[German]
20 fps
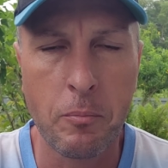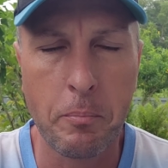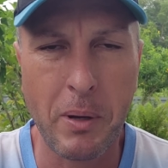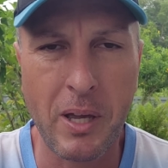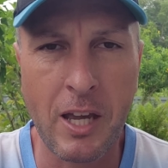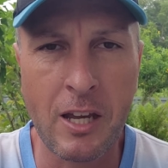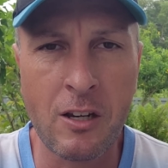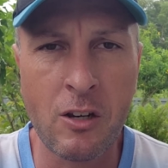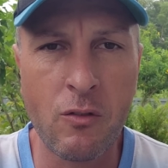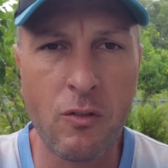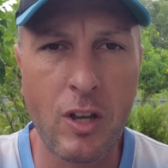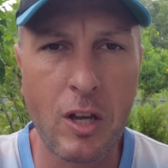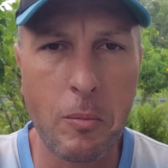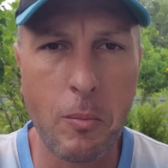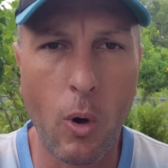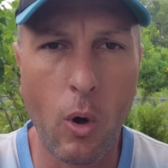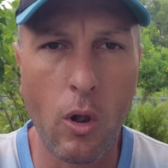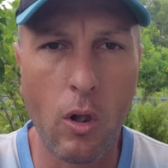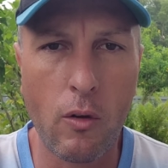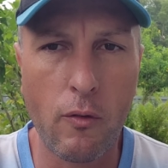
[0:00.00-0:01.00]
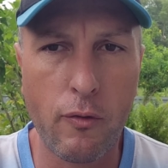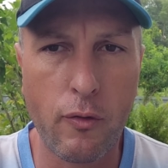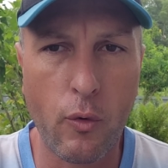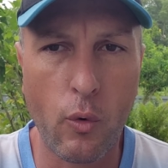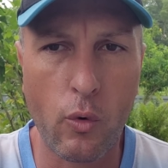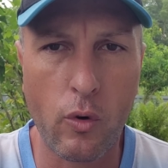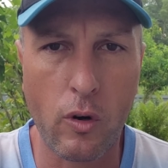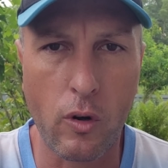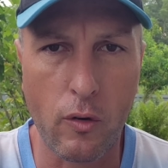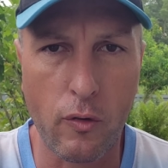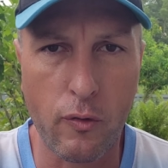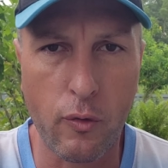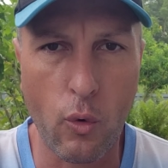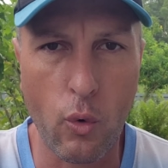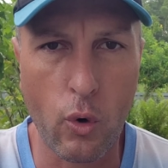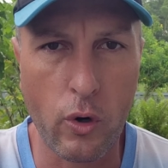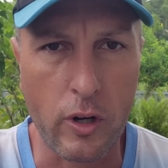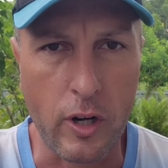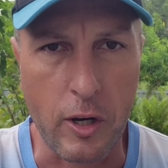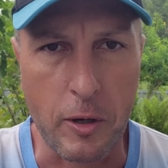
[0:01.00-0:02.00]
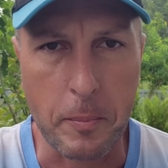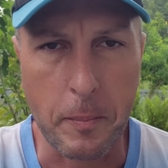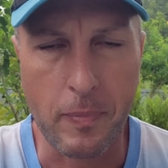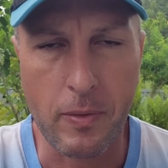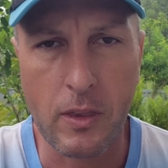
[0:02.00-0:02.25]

Beginnen wir mal von vorne.